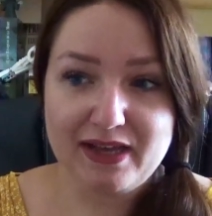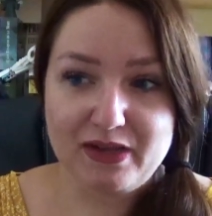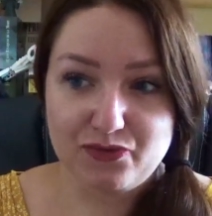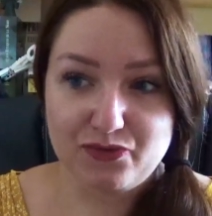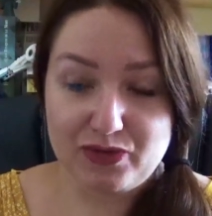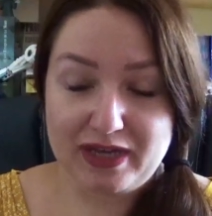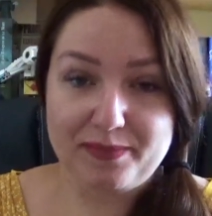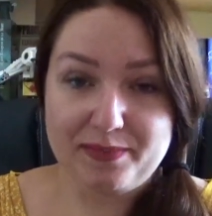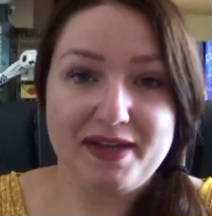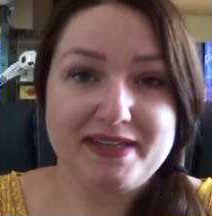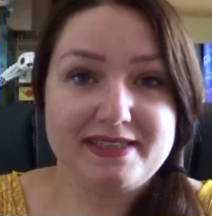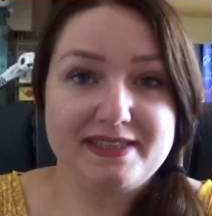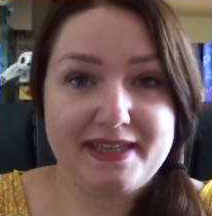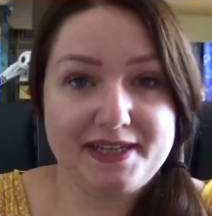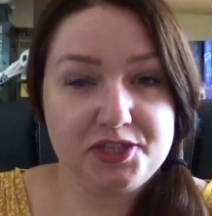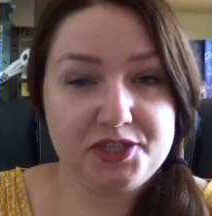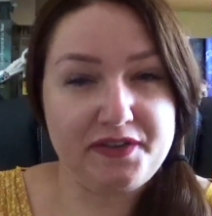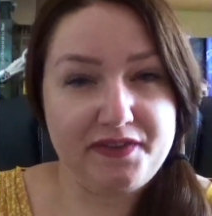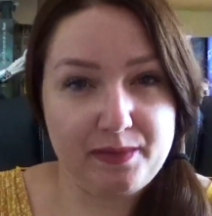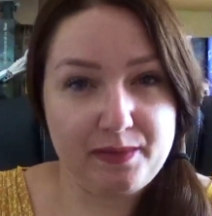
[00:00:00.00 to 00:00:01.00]
Donc après, c'est vrai
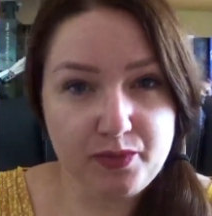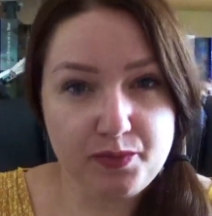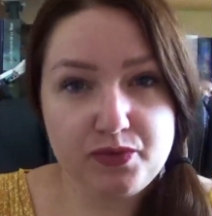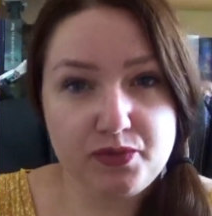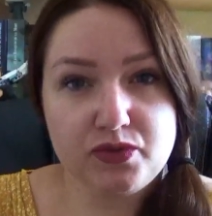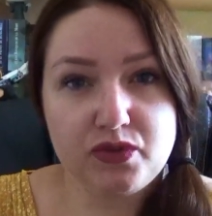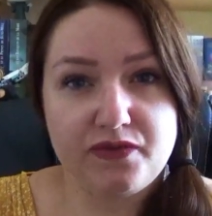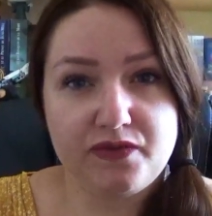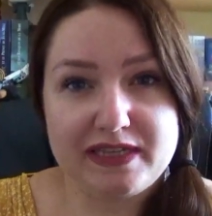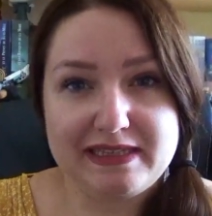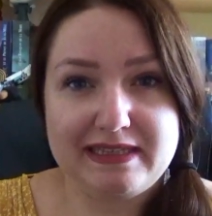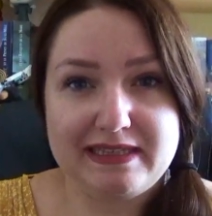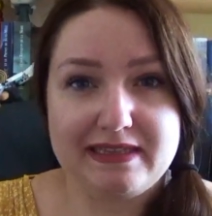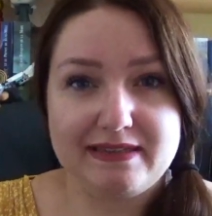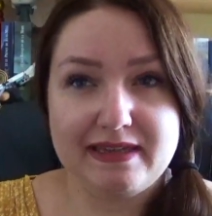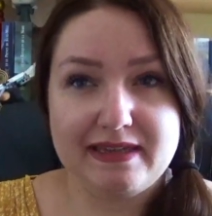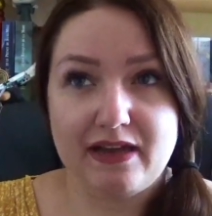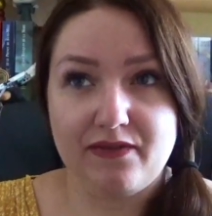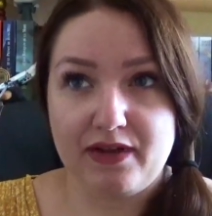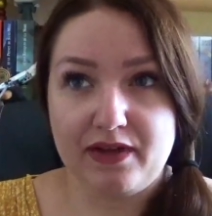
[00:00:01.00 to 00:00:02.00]
que j'avais un peu plus de
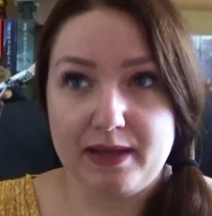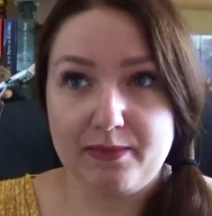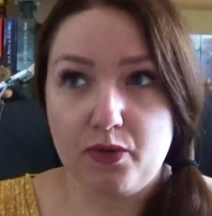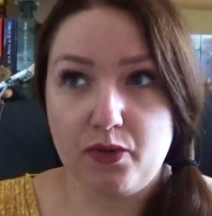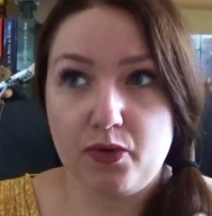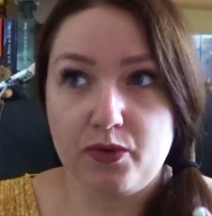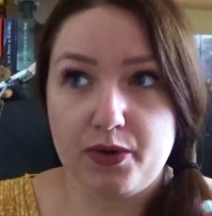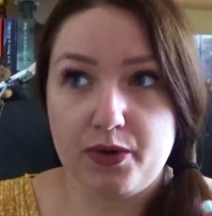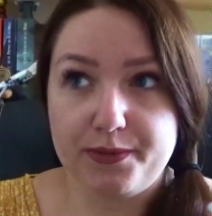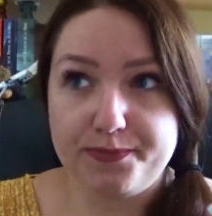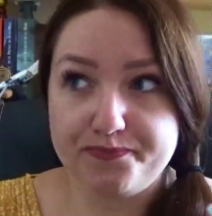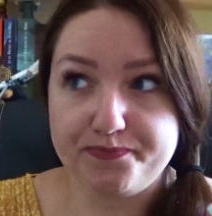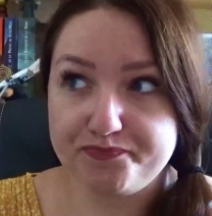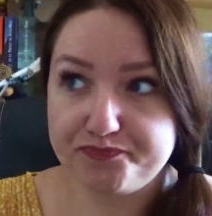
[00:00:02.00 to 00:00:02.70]
facilité à vraiment... Euh,